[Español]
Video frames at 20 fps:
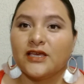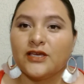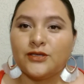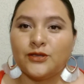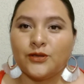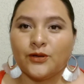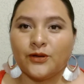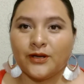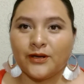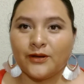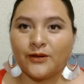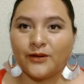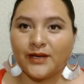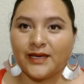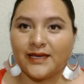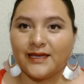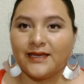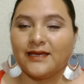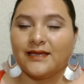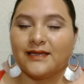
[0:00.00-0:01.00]
yo creo
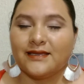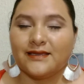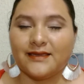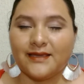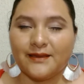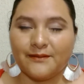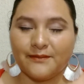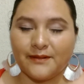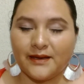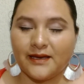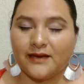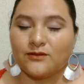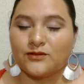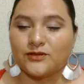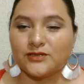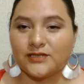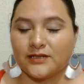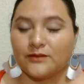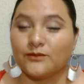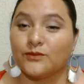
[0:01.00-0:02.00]
que te va a
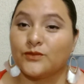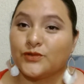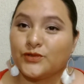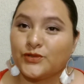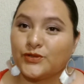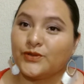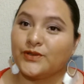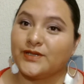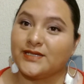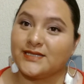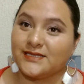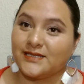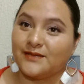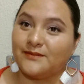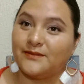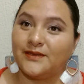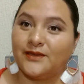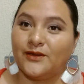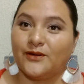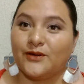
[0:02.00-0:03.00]
gustar mucho este
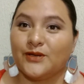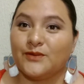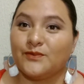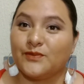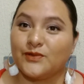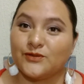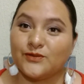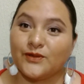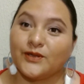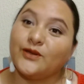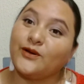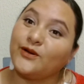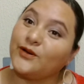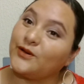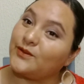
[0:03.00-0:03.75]
video. Y pues bueno,